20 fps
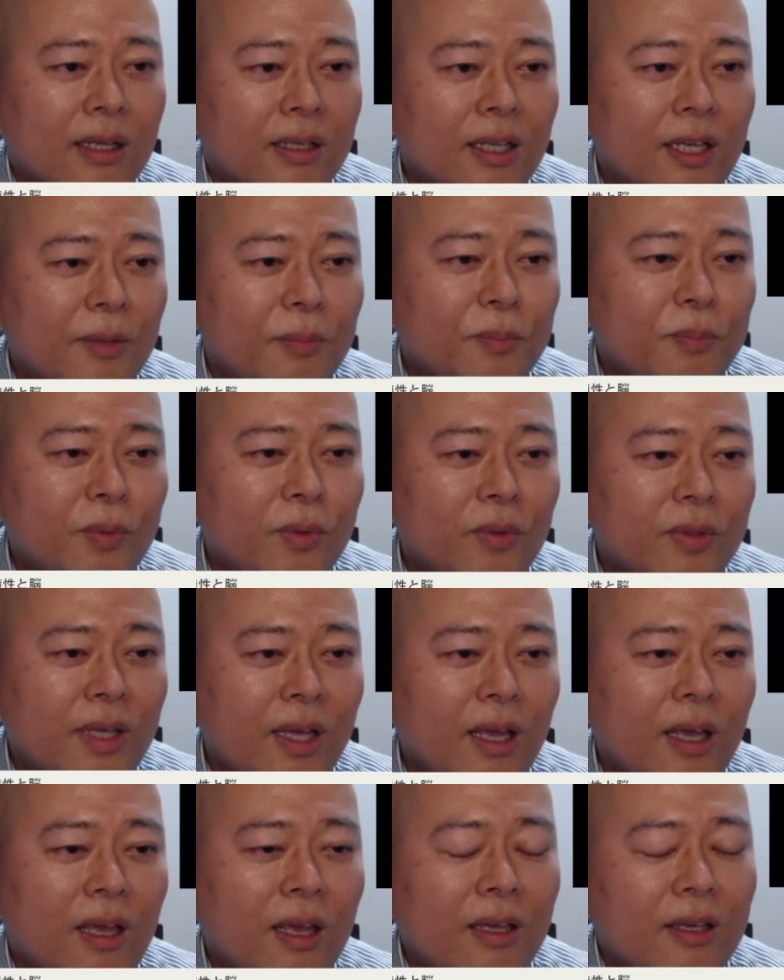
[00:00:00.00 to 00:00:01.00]
一方
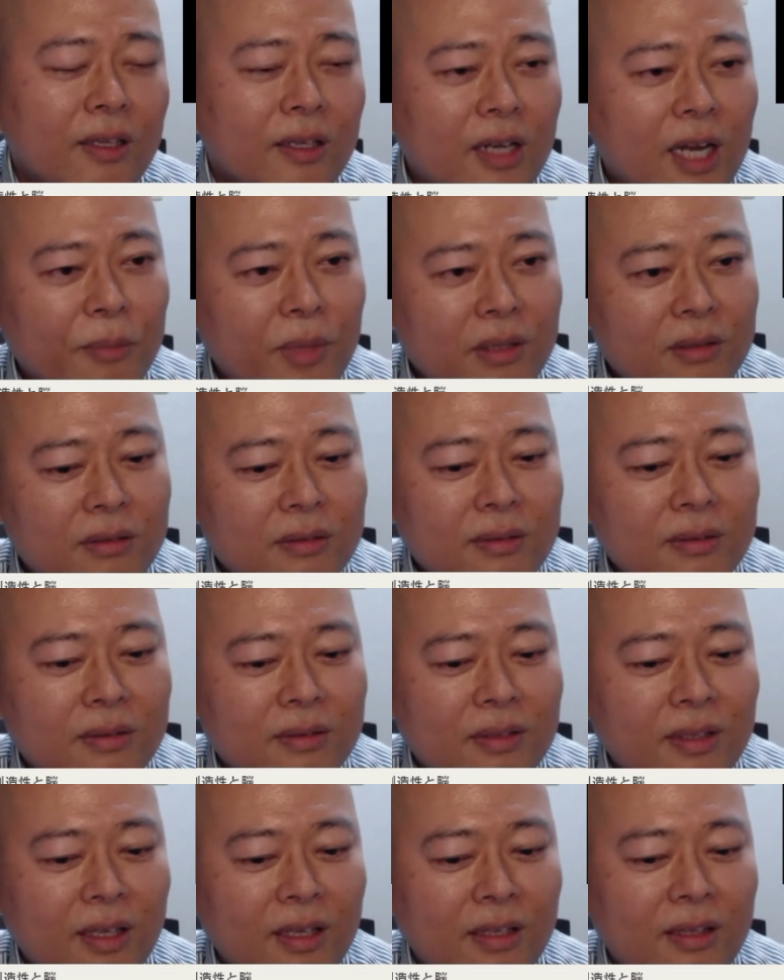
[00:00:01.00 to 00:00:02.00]
で、え、ひらめくっ
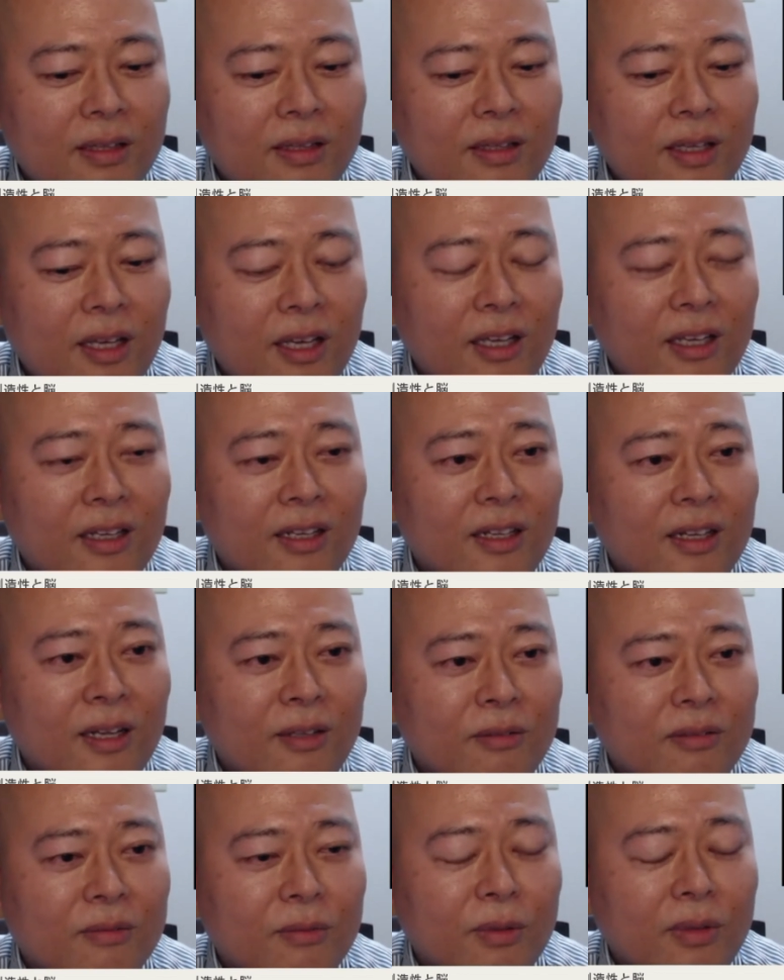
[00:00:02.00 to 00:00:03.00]
て一体あ
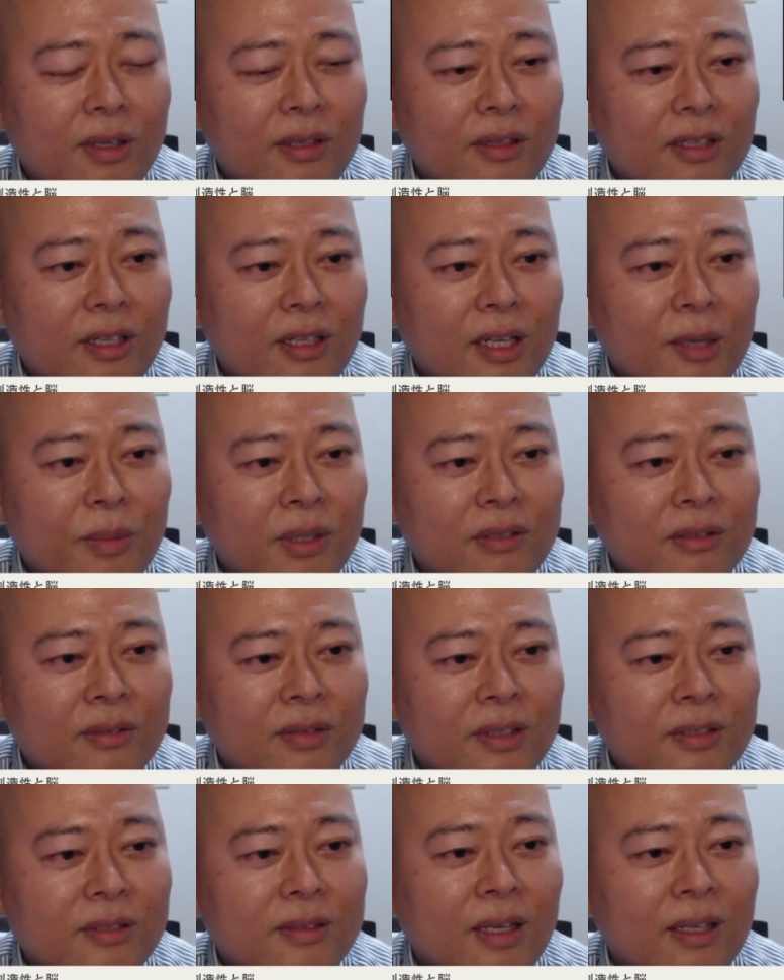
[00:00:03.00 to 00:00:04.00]
のどうやってひらめくん
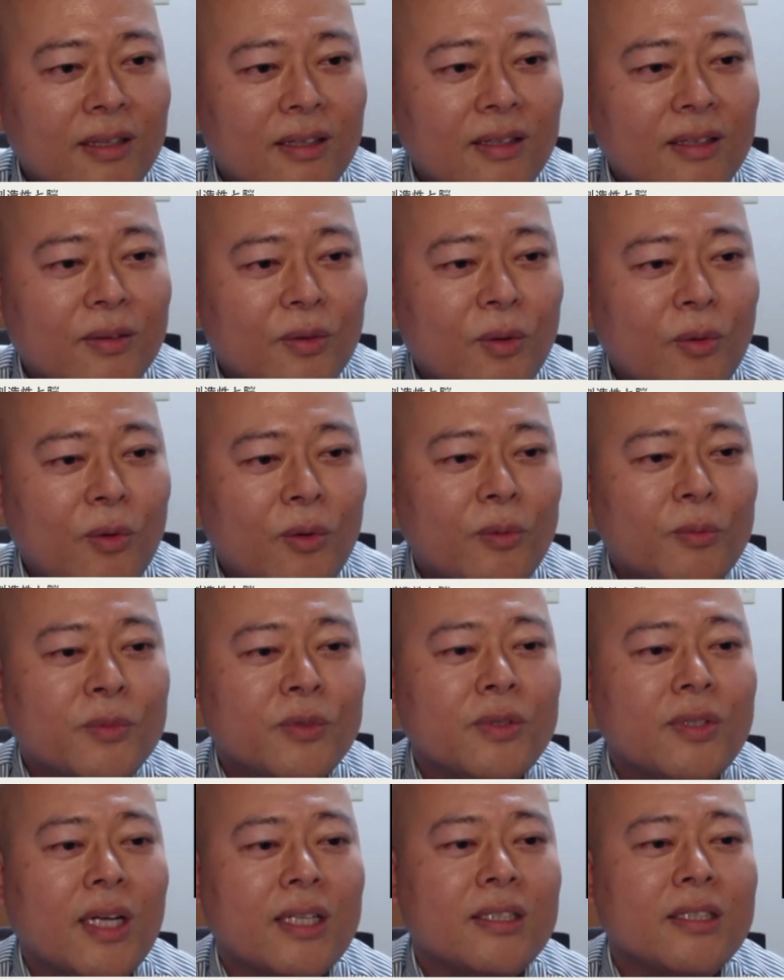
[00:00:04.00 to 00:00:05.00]
ですか、ここは
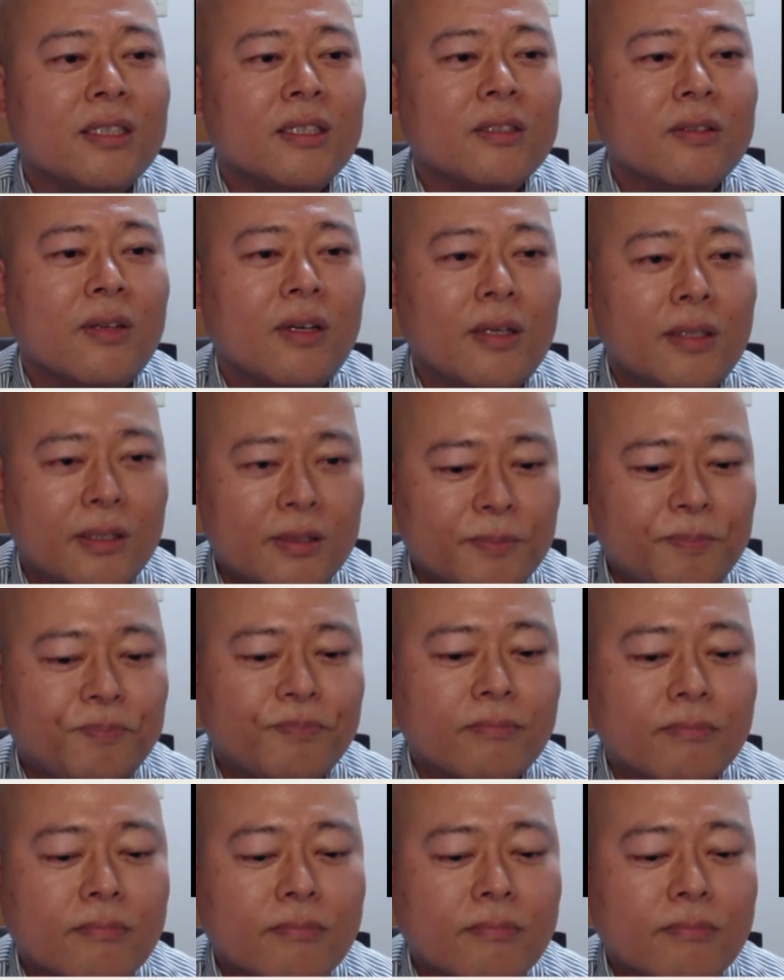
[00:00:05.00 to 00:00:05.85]
難しいわけです。